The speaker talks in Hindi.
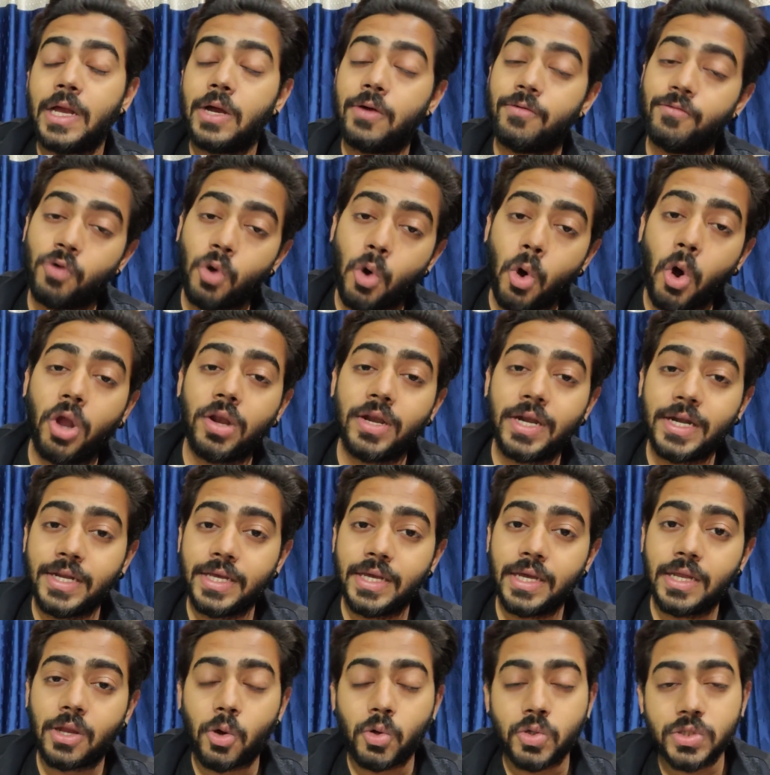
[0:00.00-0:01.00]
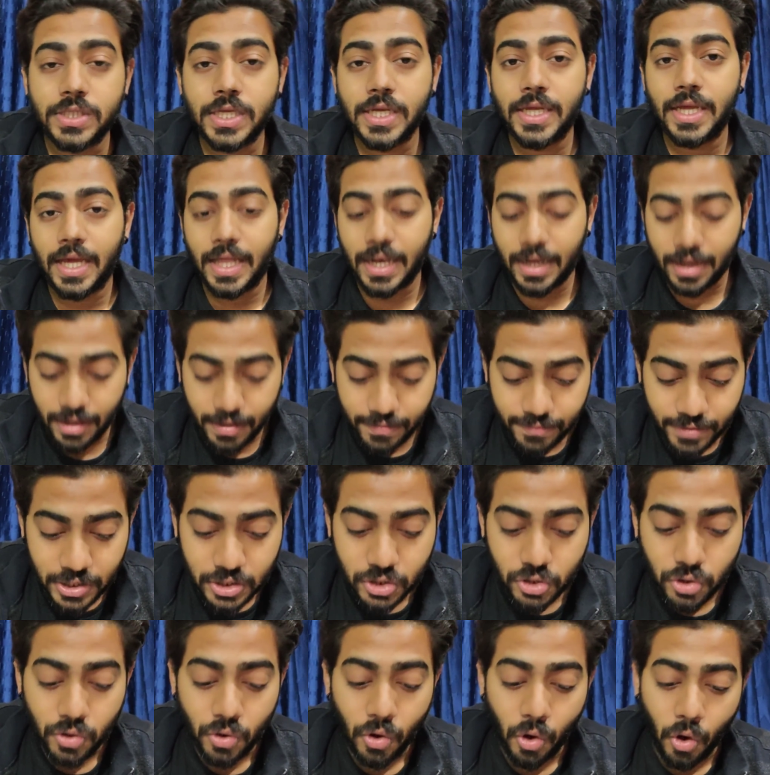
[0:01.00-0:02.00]
वो ऑलरेडी अनाउंस है
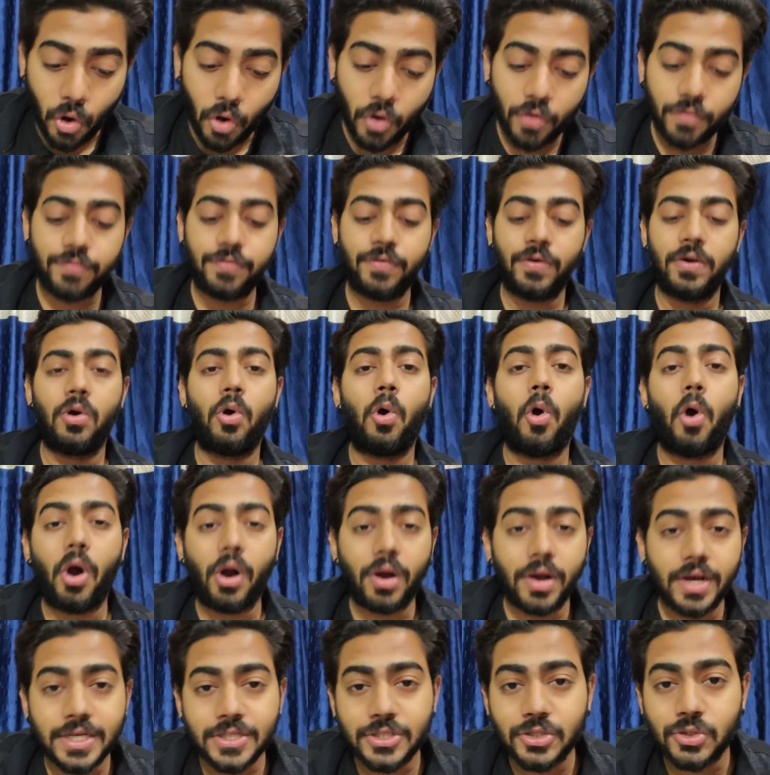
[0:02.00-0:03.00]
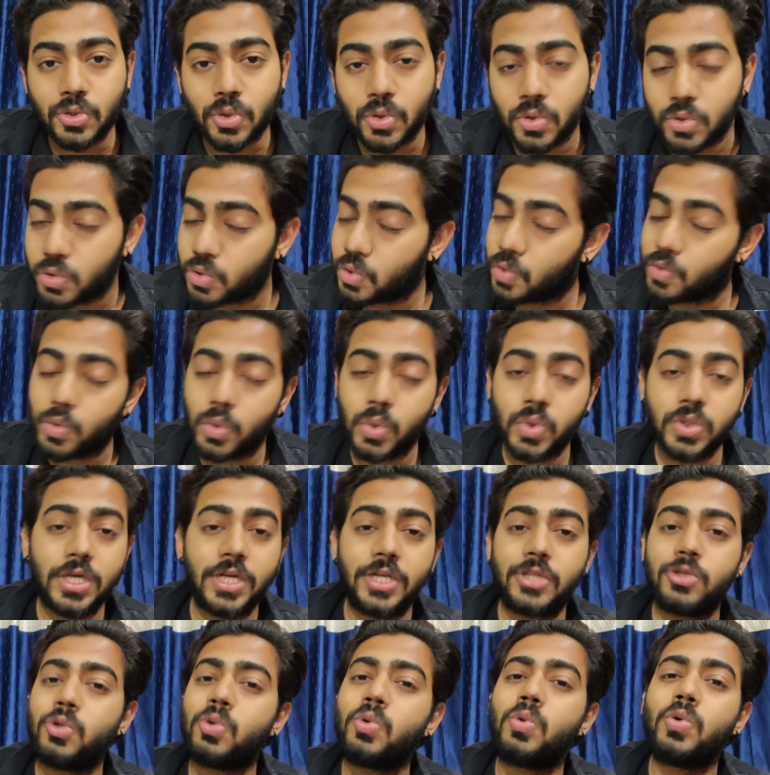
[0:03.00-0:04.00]
एलेवेंथ ऑफ अगस्त को तो
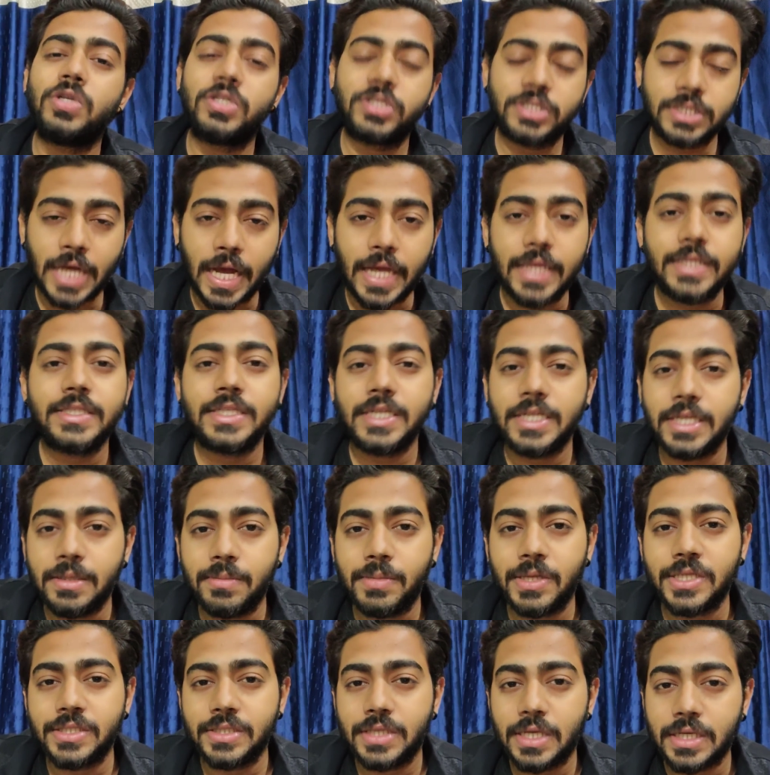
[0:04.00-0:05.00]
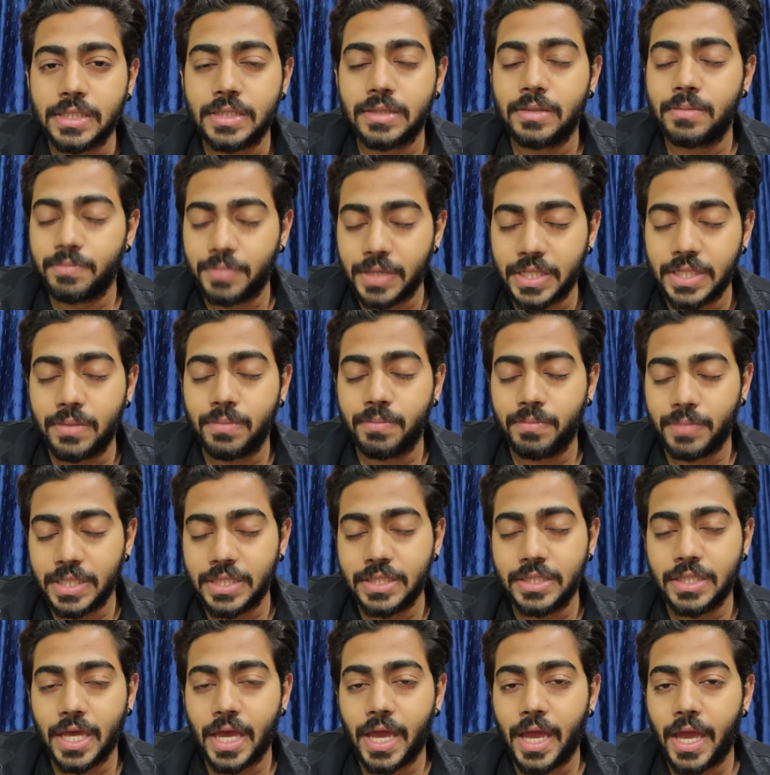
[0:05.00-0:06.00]
उधर तो कोई चांस ही नहीं बन सक बन
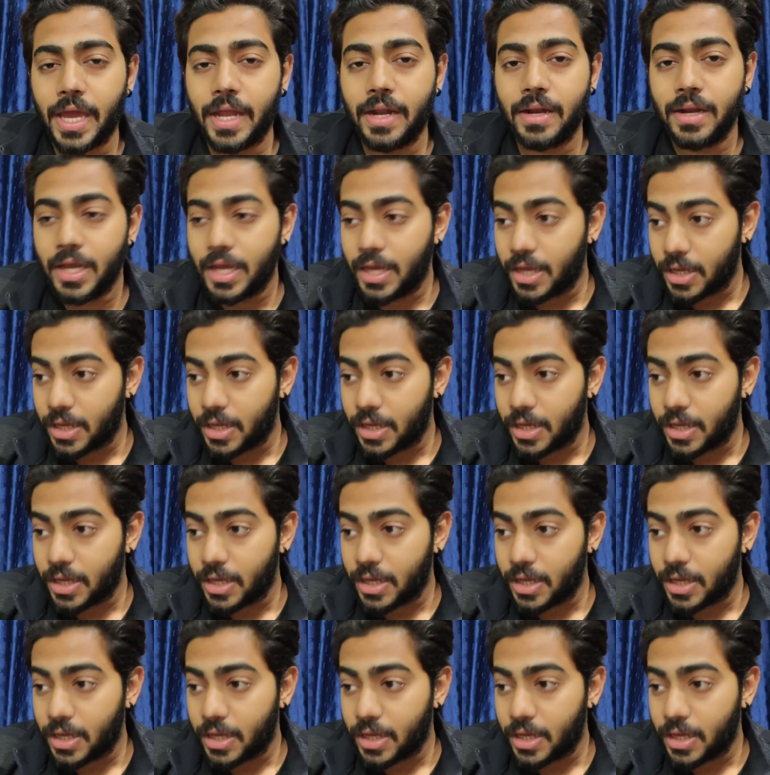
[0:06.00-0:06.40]
बनता है